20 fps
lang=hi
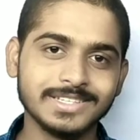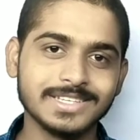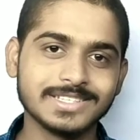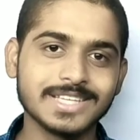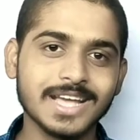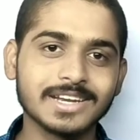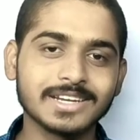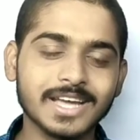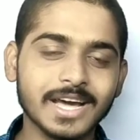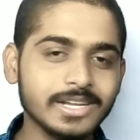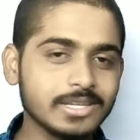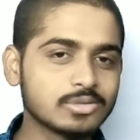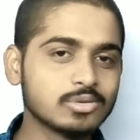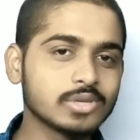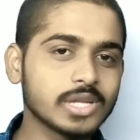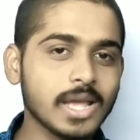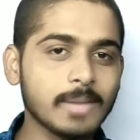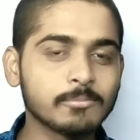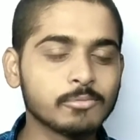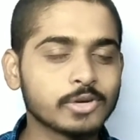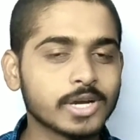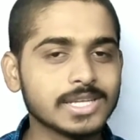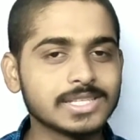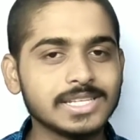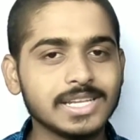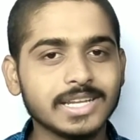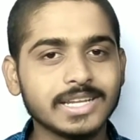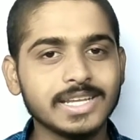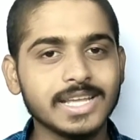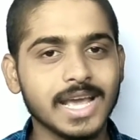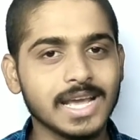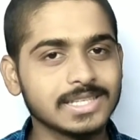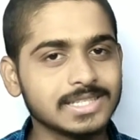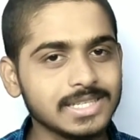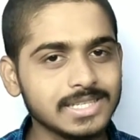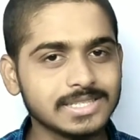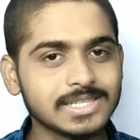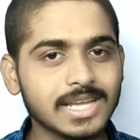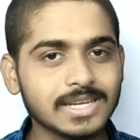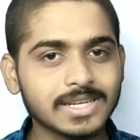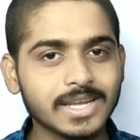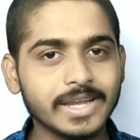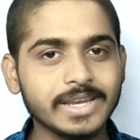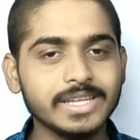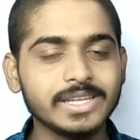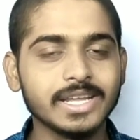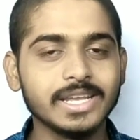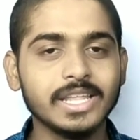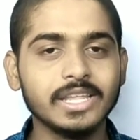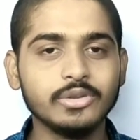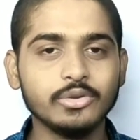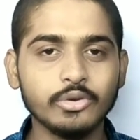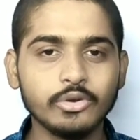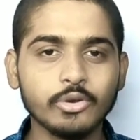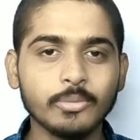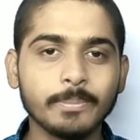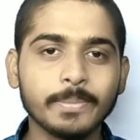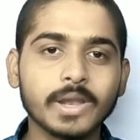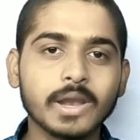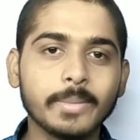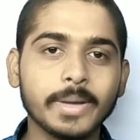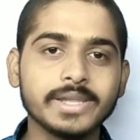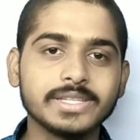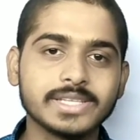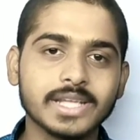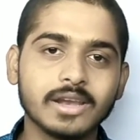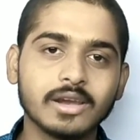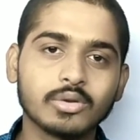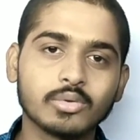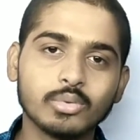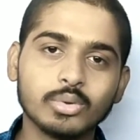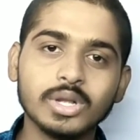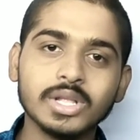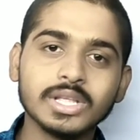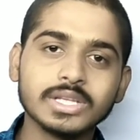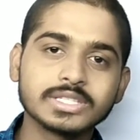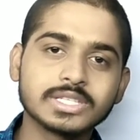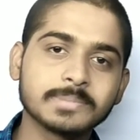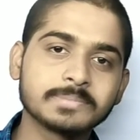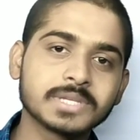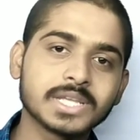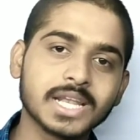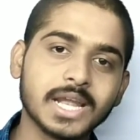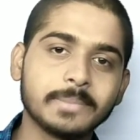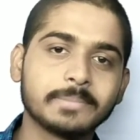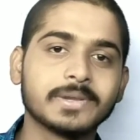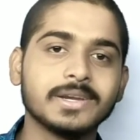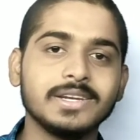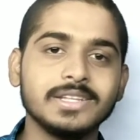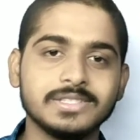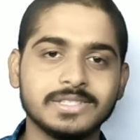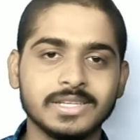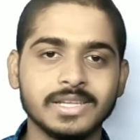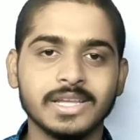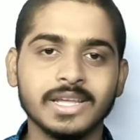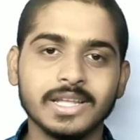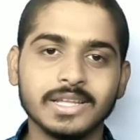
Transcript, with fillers: ये जानकारी सुन के आपको कैसी लगी ऐसी ही जानकारी के लिए यूट्यूब पर हमारे चैनल को सब्सक्राइब कर लीजिए